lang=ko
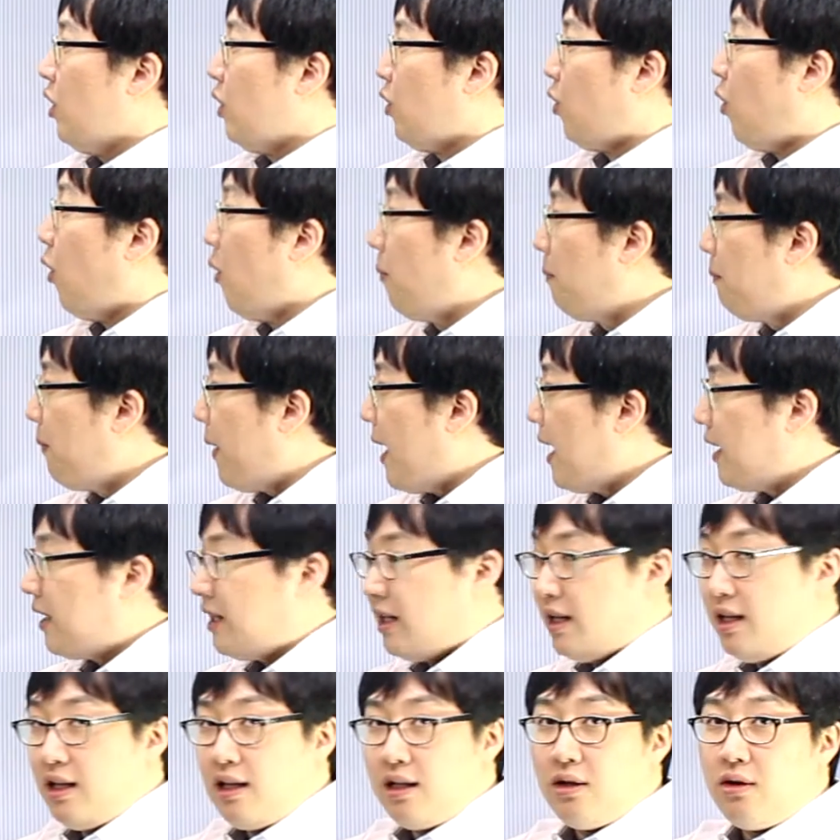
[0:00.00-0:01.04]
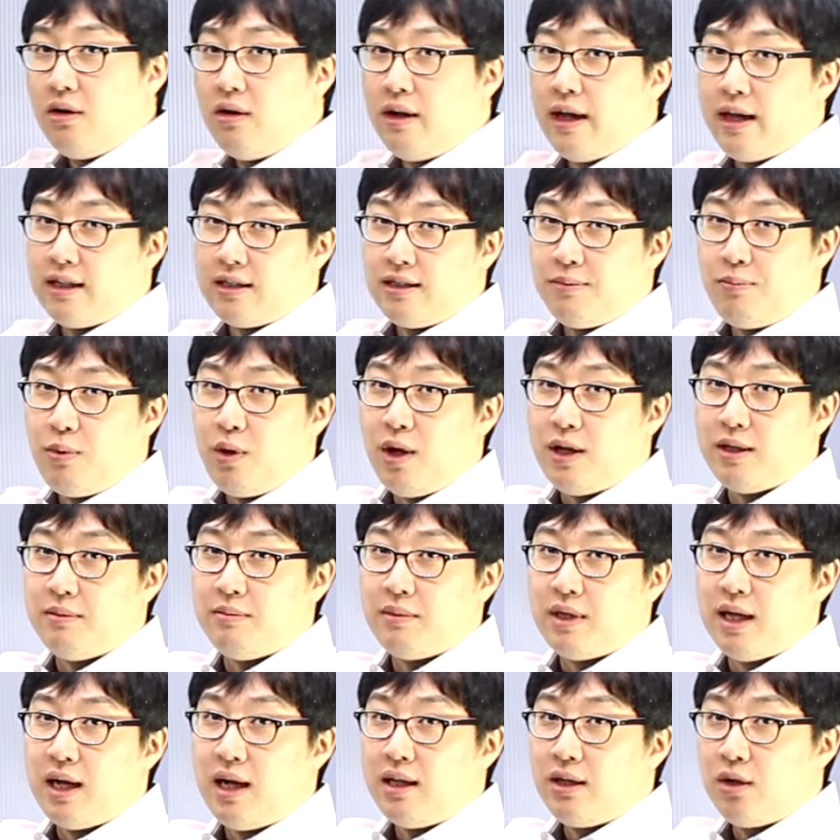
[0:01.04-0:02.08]
곱하기, 이거 X표
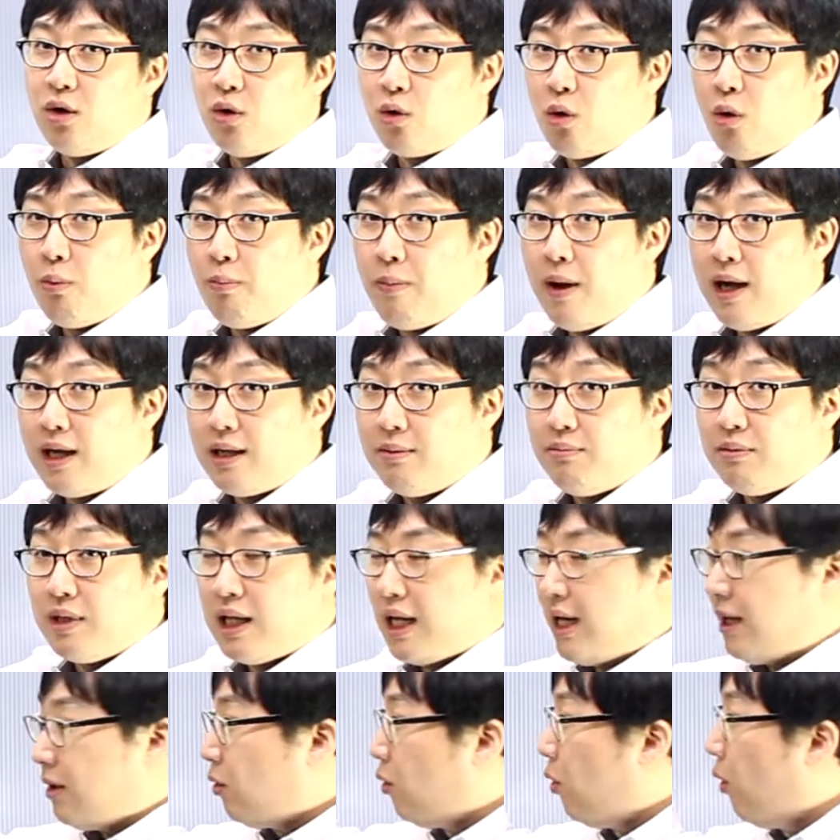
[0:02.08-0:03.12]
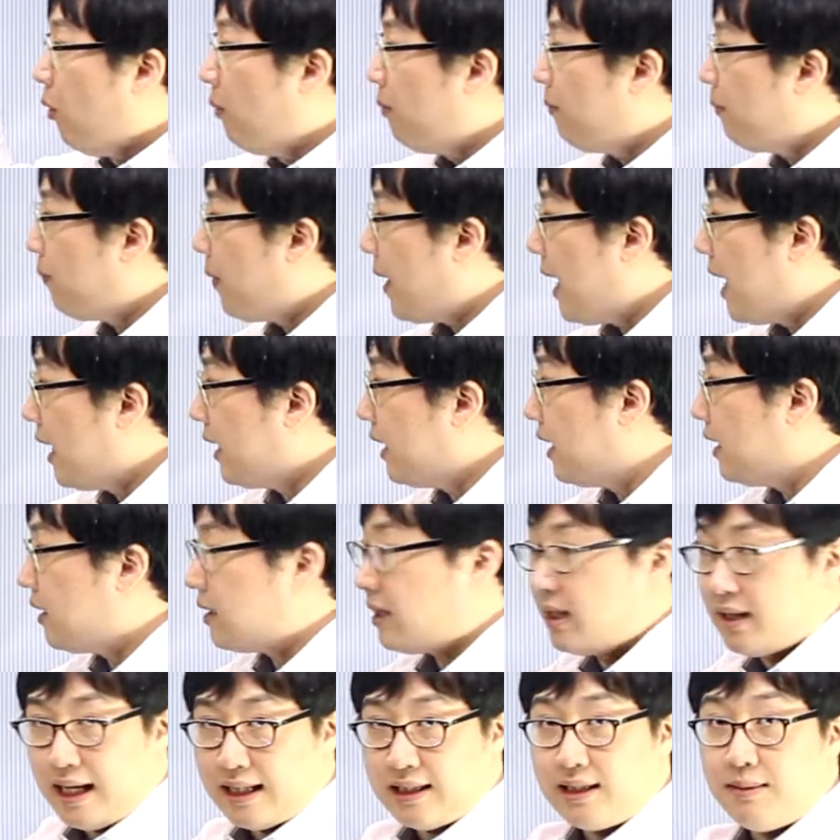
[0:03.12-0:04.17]
아닙니다. 이거 곱하기입니다. 곱하기,
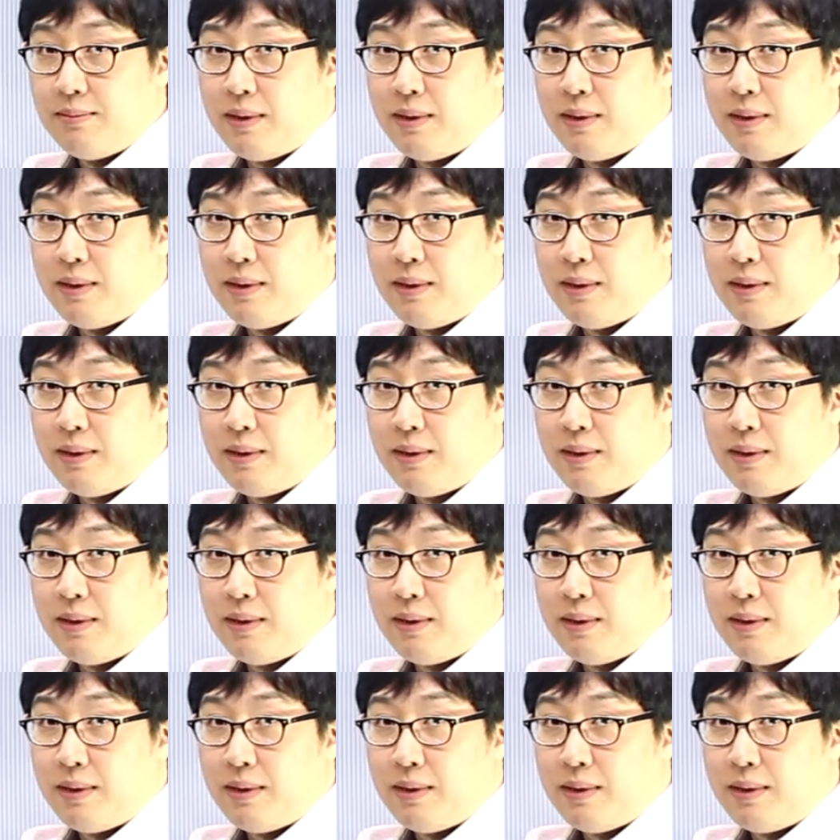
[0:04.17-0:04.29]
그래서 다시